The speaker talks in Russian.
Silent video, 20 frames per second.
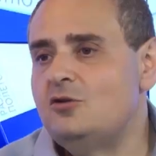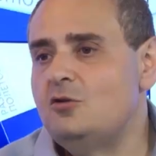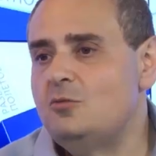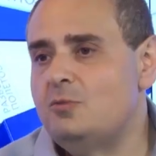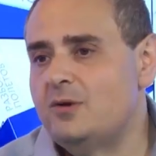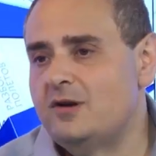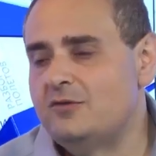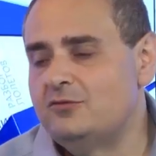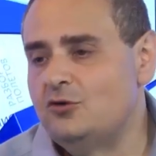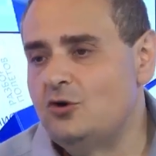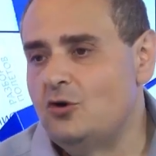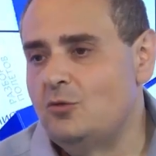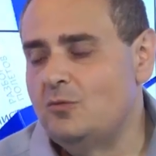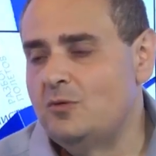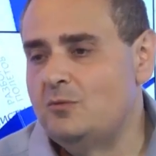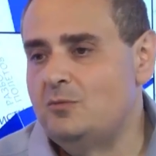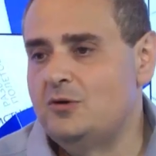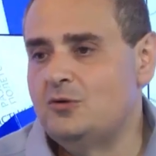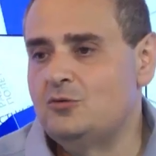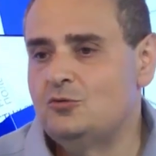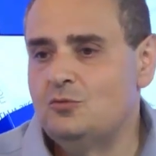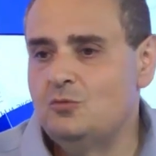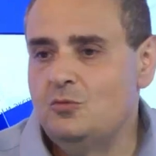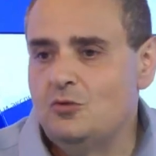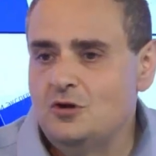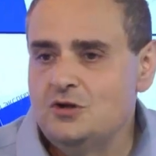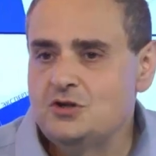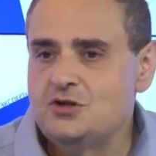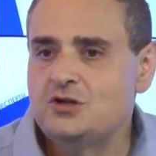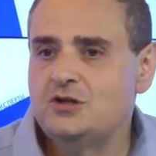управдомы берут
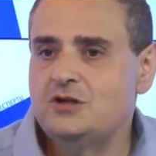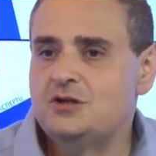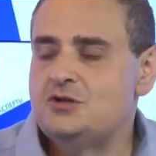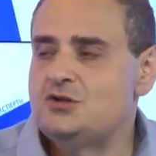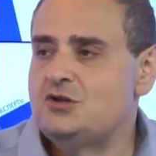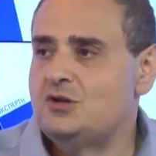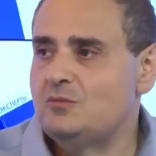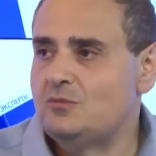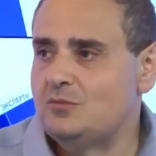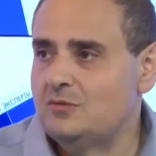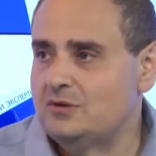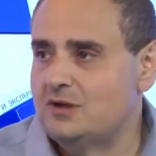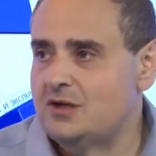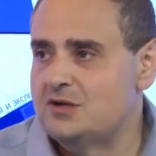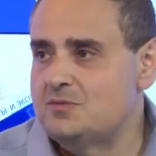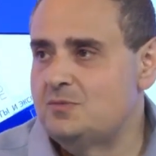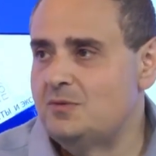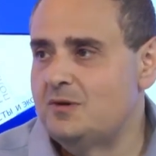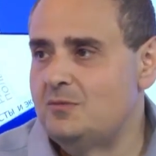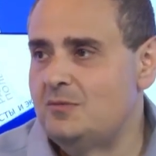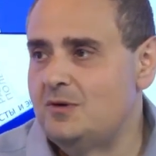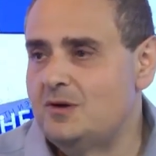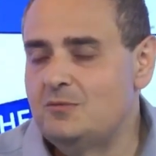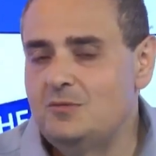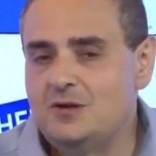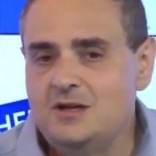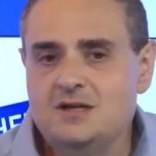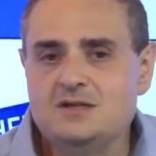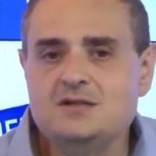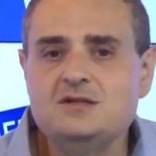больше, чем наш да,
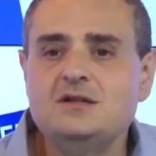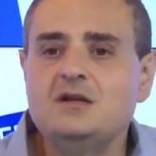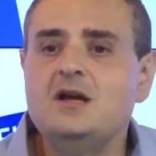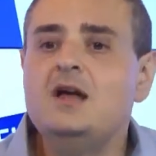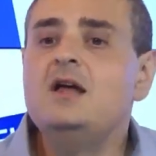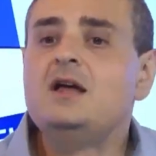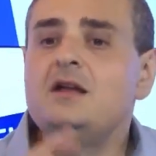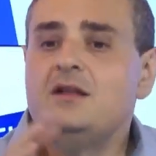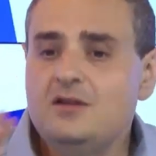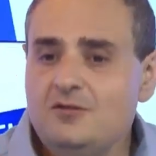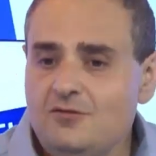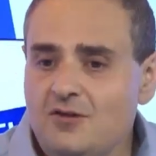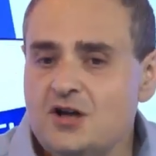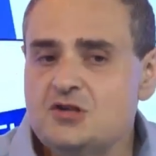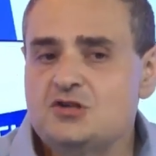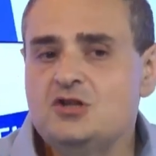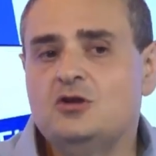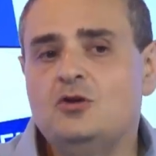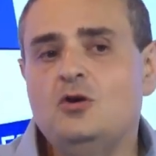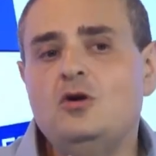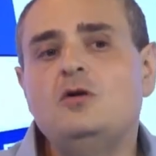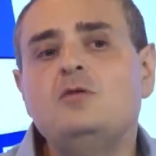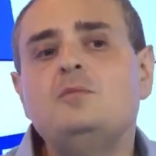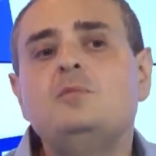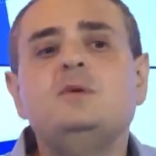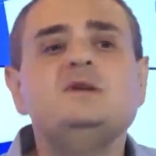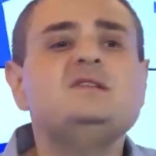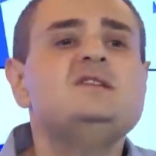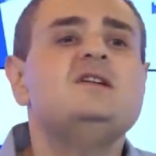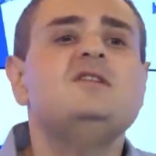премьер-министр. Не Неважно, но
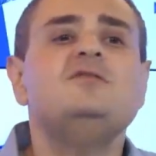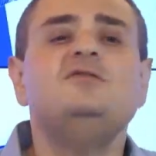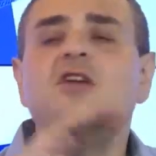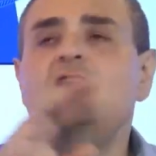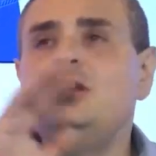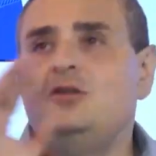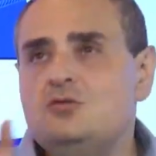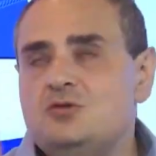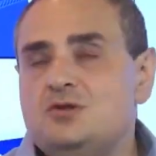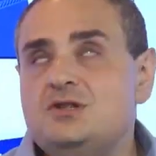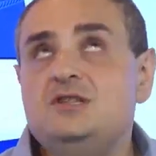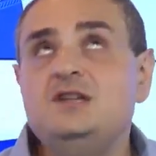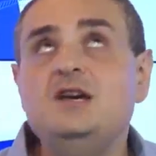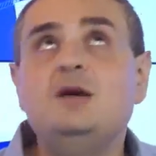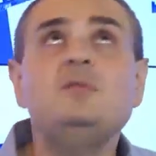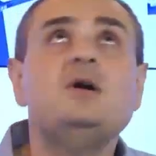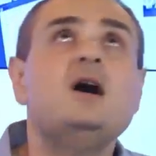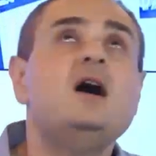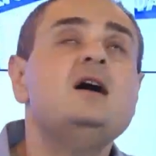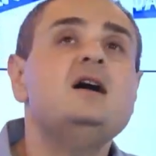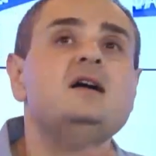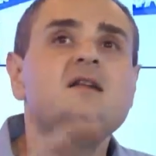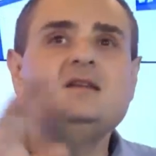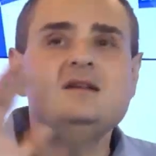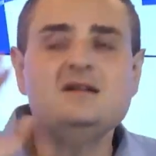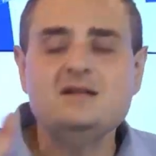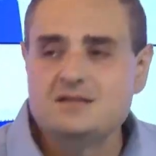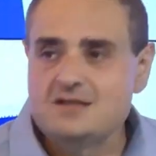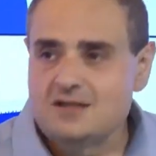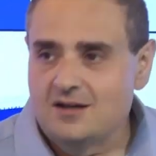по сравнению с тем, как это
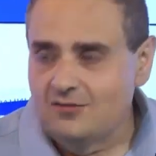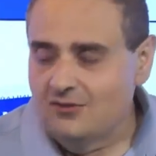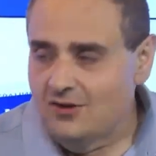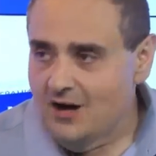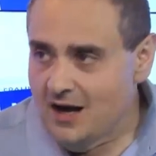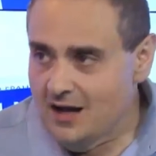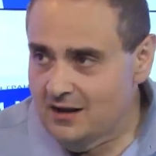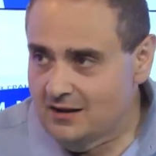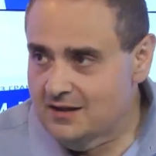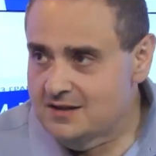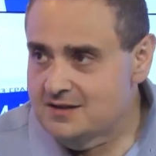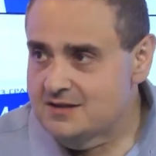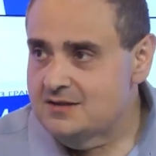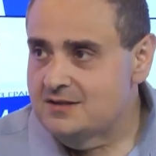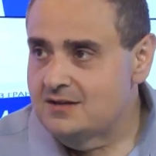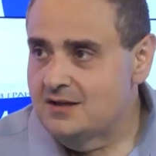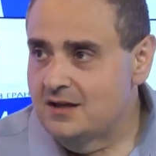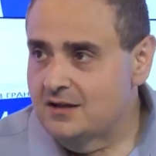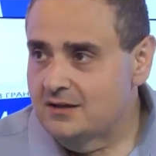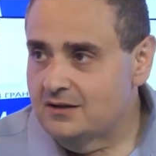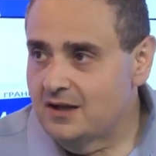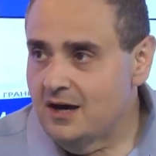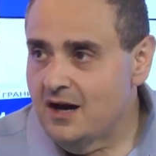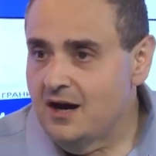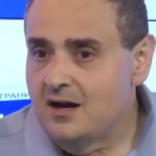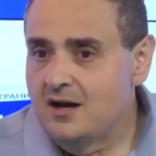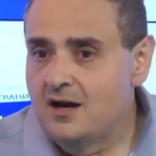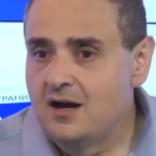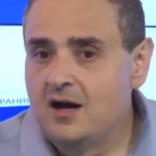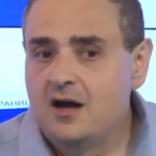рисовалось,
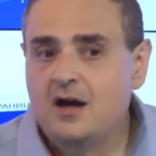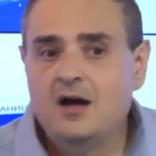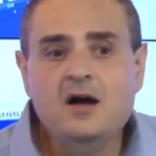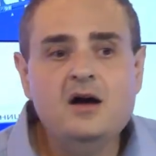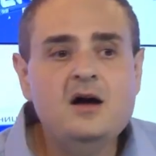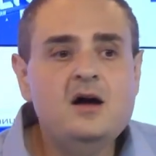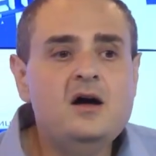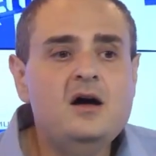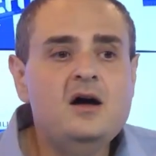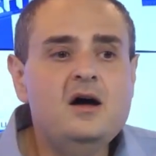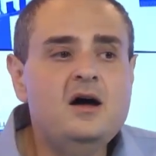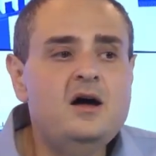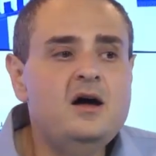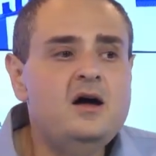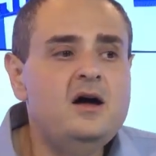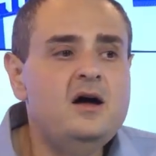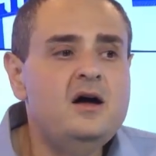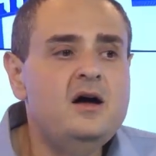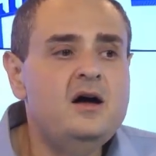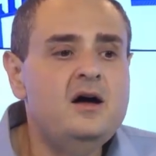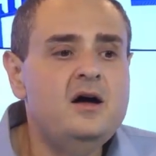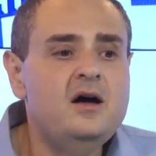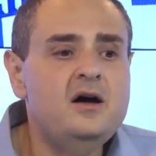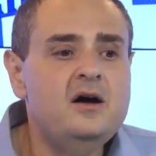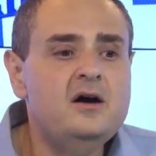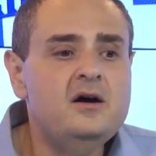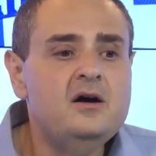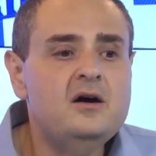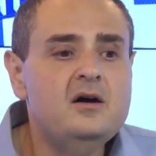да, э,